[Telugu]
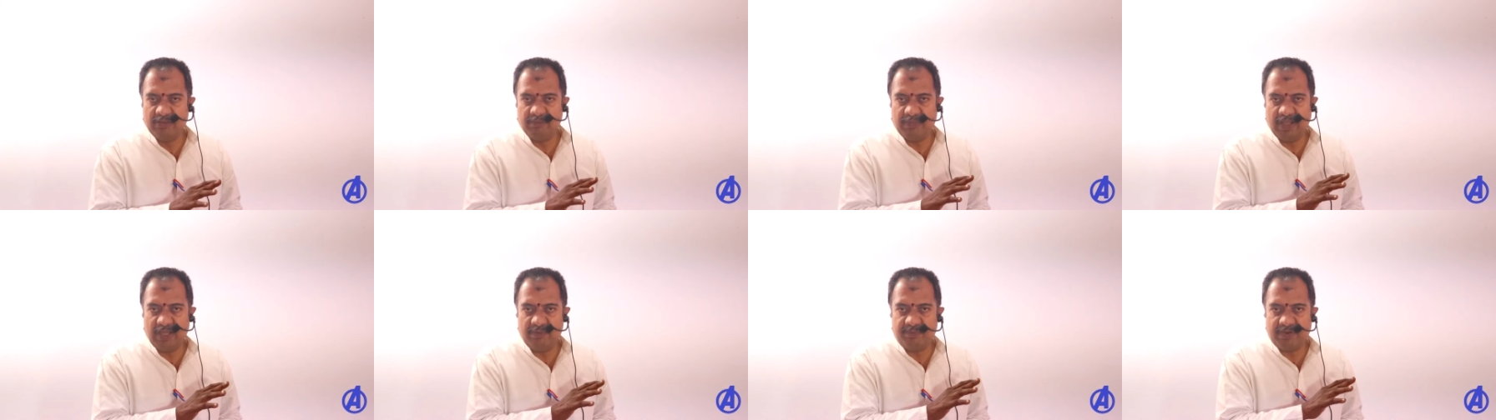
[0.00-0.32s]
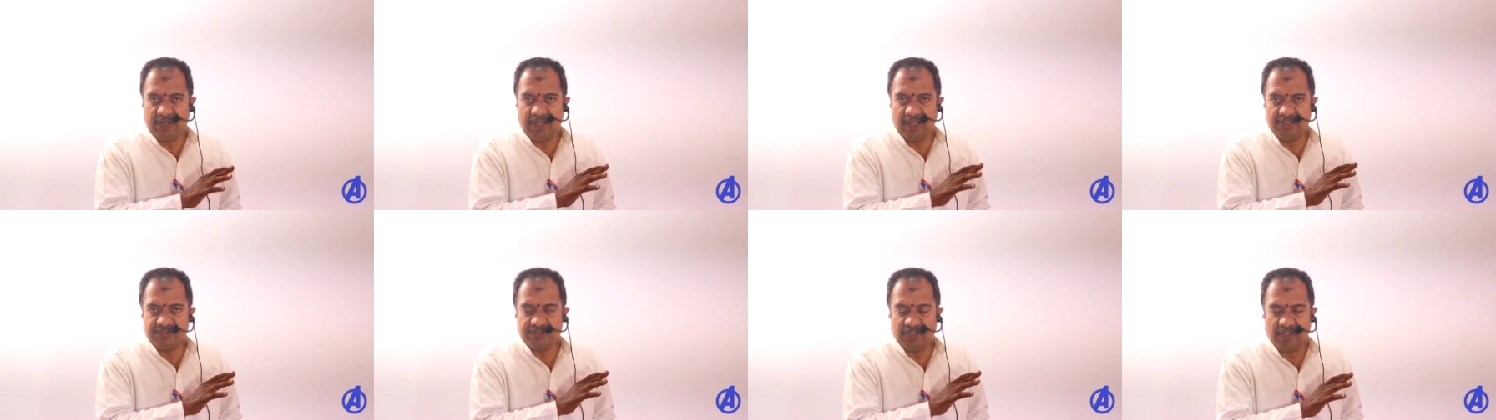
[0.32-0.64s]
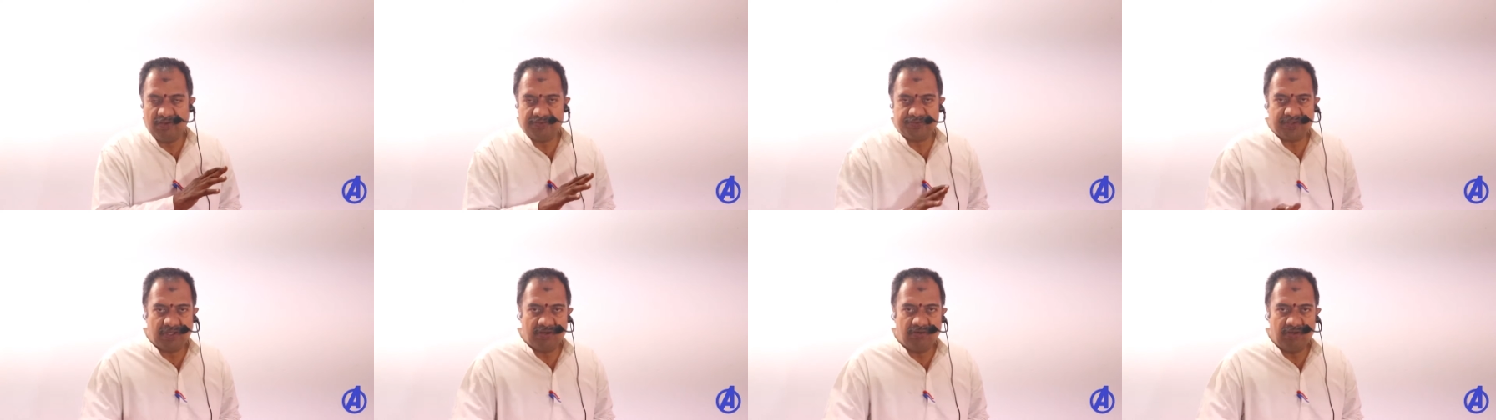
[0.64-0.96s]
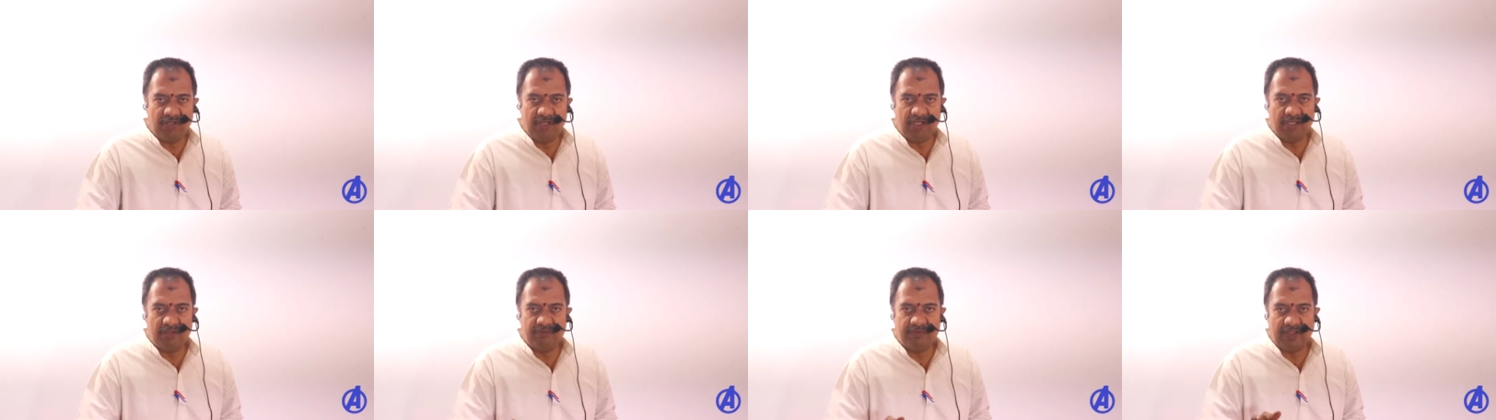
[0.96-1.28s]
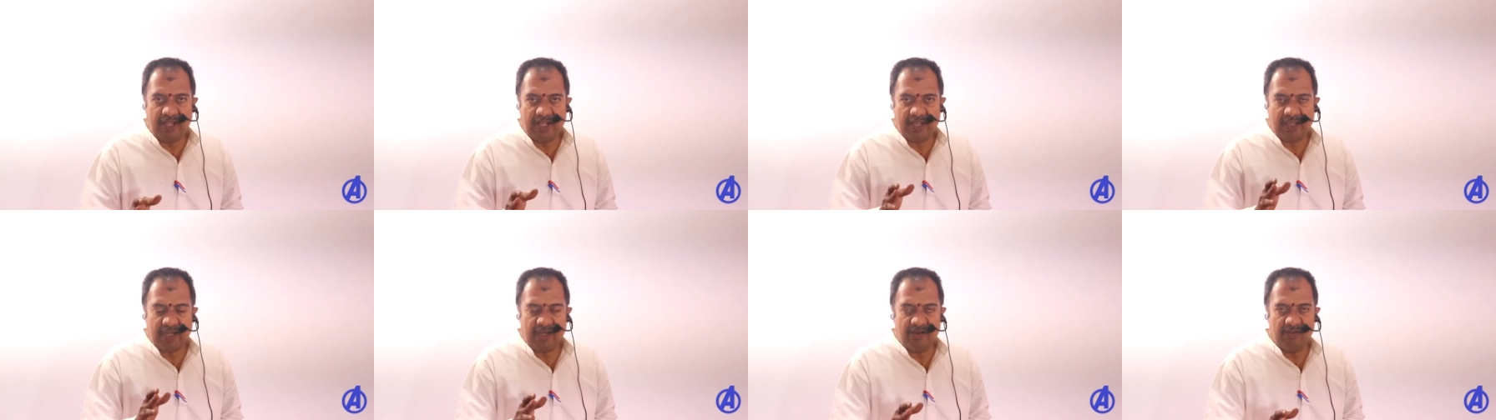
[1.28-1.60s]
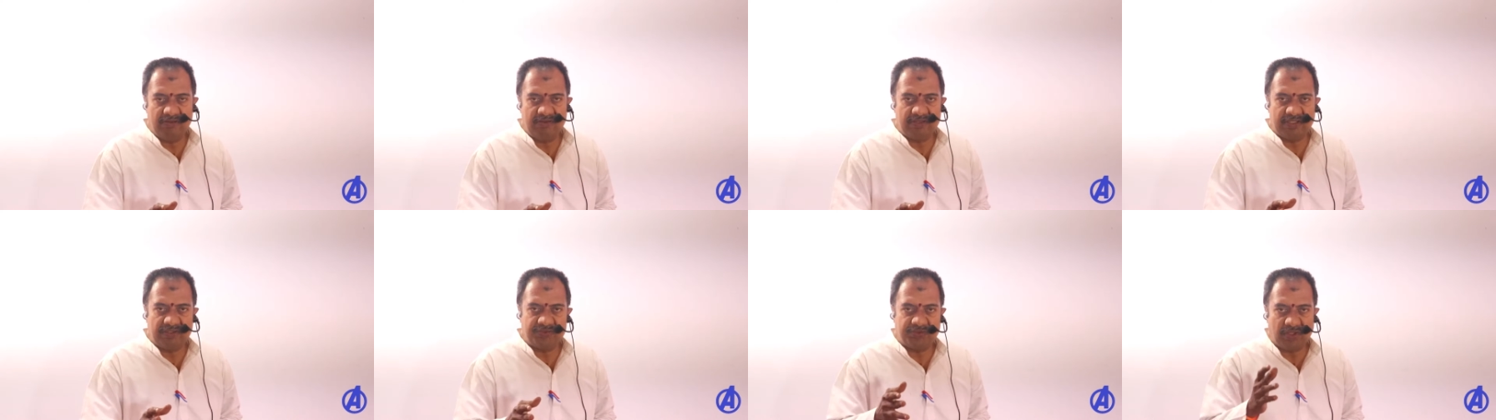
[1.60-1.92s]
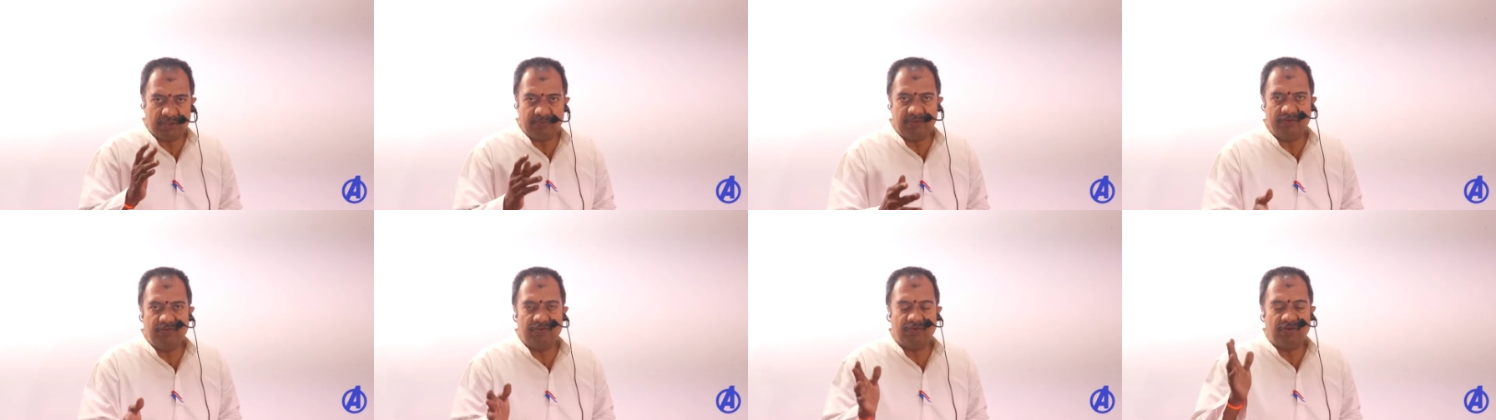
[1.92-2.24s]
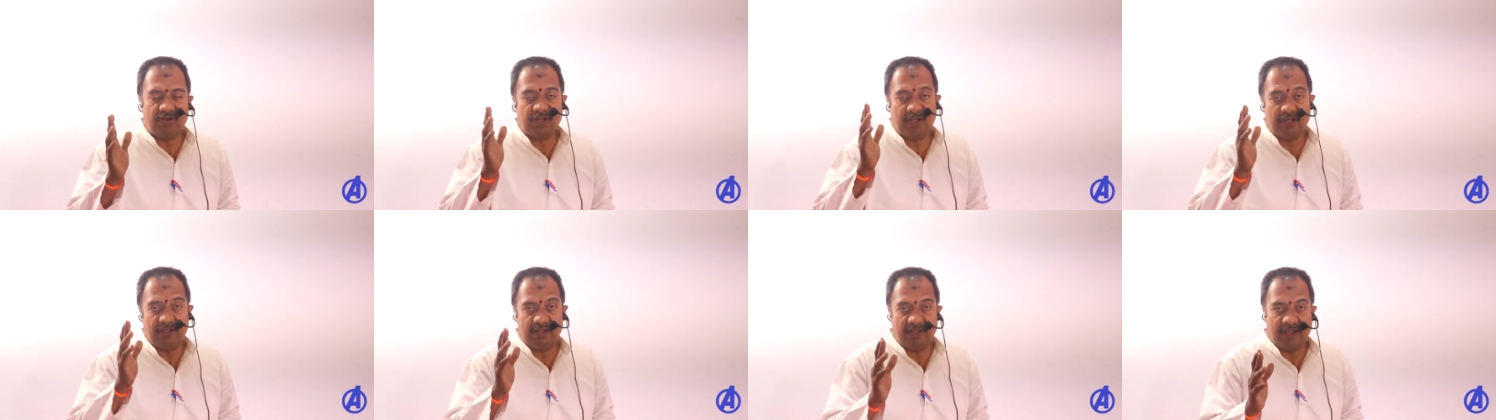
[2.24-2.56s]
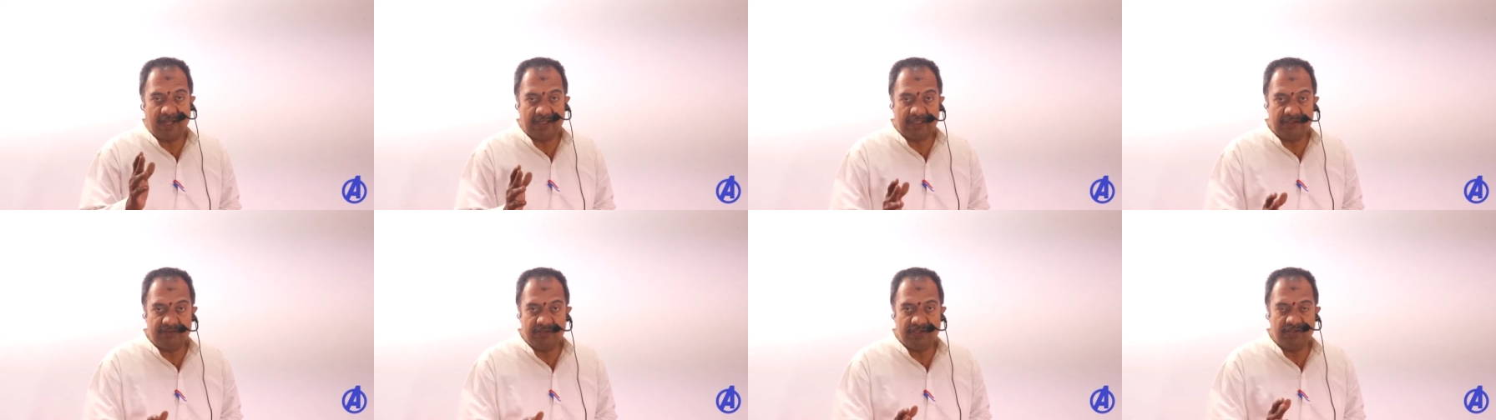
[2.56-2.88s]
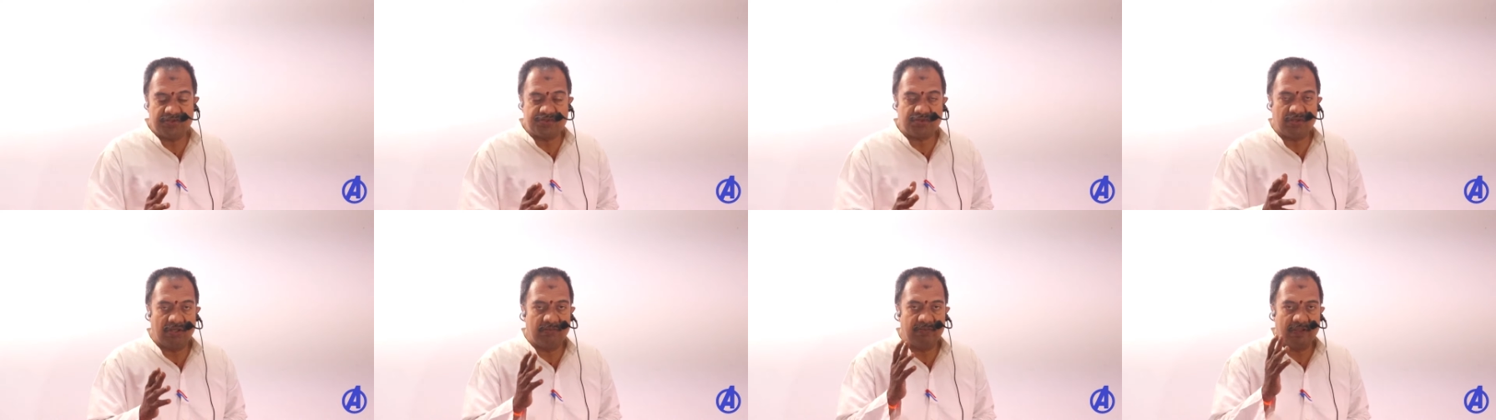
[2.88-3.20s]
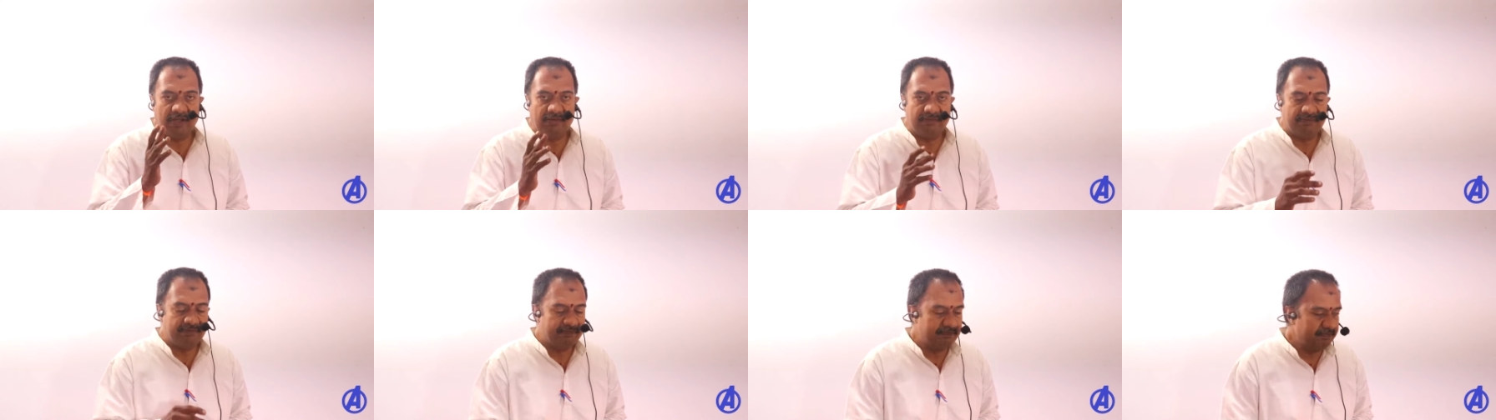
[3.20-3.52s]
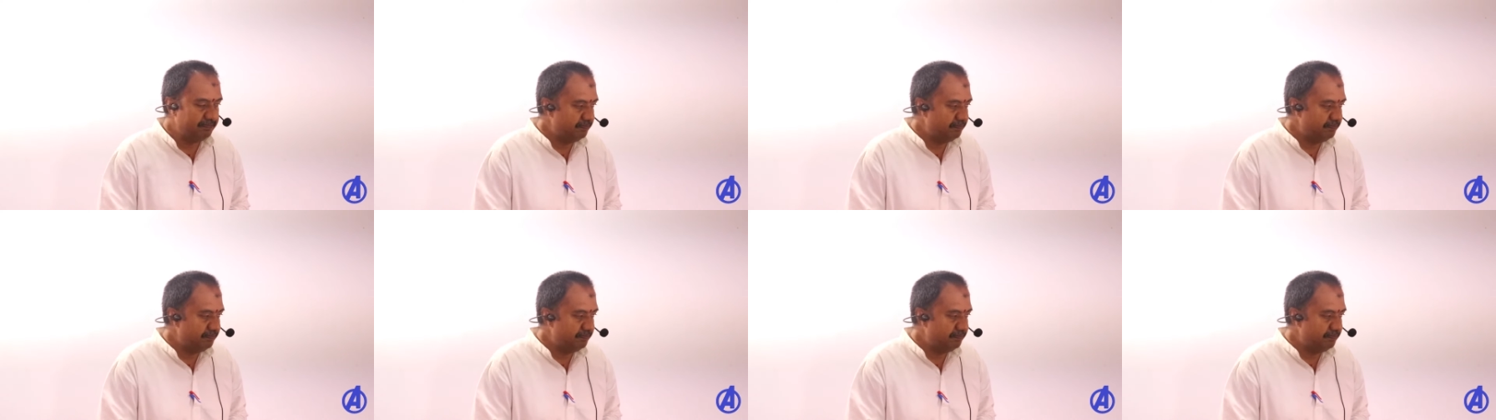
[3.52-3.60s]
భయపడాల్సిన అవసరం కూడా లేదు వ్యాకరణం అంత సులభం ఇంకోట్లేదు అర్థం చేసుకోవాలి మనం